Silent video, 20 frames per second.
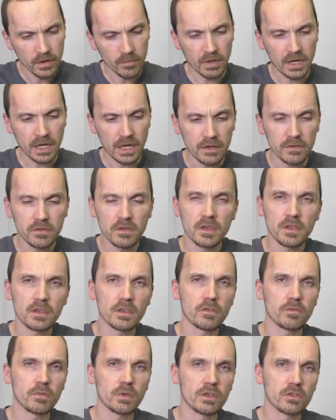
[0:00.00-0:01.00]
man kann sich
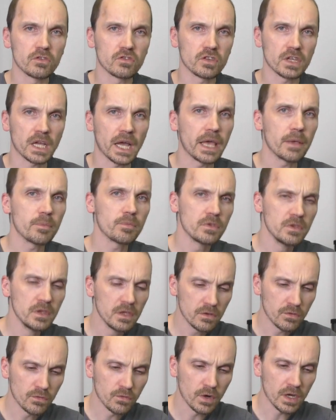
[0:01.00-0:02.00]
das, wenn er es schreibt,
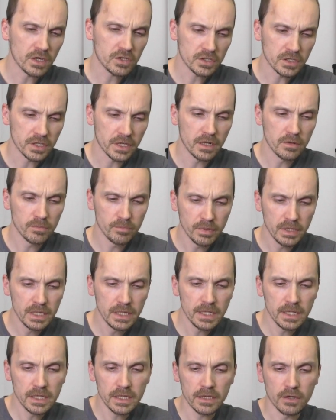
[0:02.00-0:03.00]
nicht vorstellen,
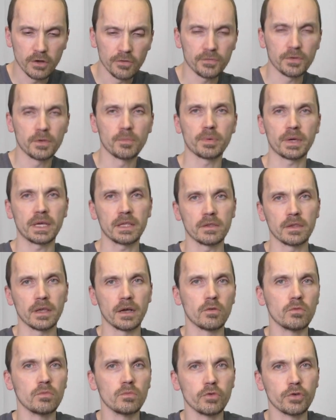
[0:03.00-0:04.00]
bildlich auf dem Brett,
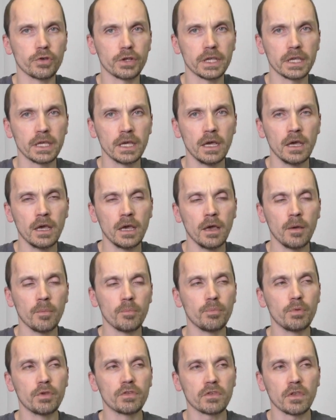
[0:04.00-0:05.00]
ja unmöglich,
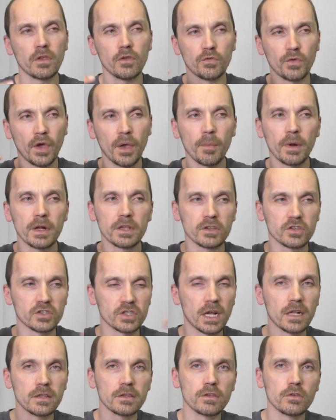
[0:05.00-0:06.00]
bis dann auf einmal der
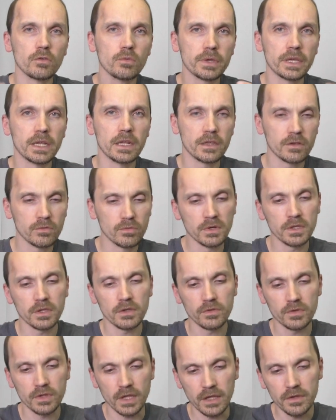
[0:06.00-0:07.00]
Schalter umgelegt
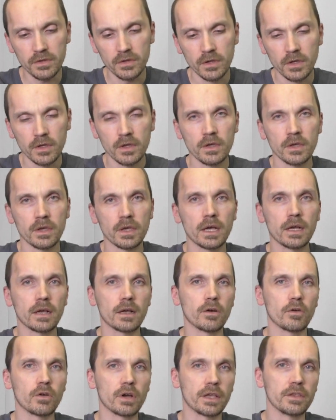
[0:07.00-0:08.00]
wurde und dann,
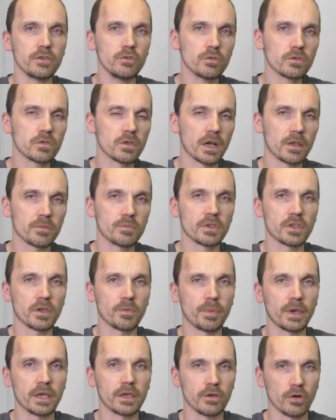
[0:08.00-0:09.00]
ja, auch ein User hat mir
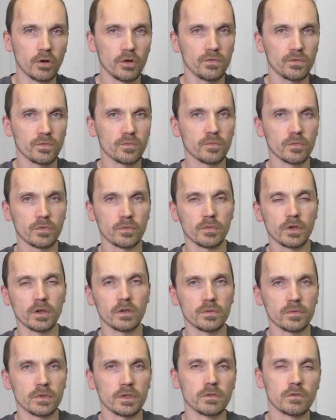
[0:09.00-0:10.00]
dabei geholfen,
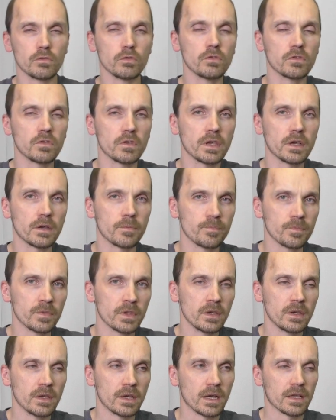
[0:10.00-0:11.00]
ein, Zuseher
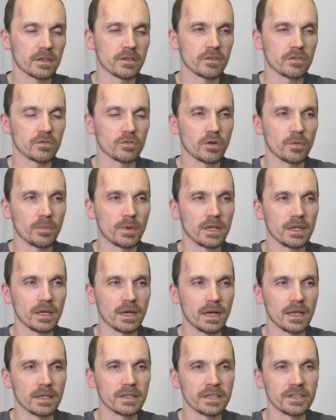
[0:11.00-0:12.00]
hat das nochmal
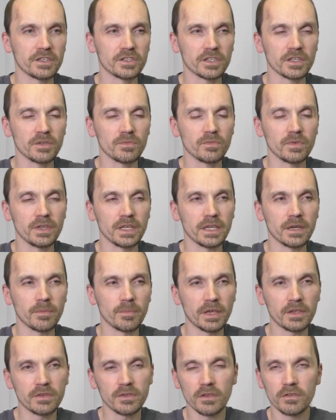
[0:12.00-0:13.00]
angeschrieben, wie er
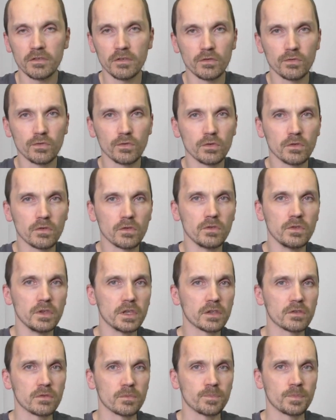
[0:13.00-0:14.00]
meint, dass es
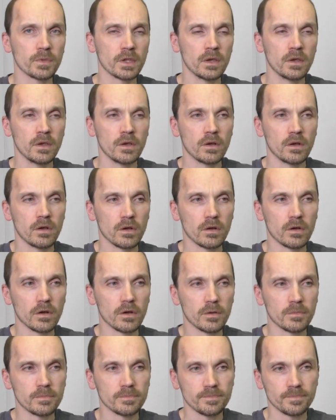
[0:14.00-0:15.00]
funktioniert.
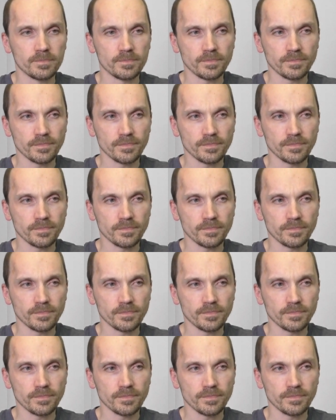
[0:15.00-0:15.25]
Ähm,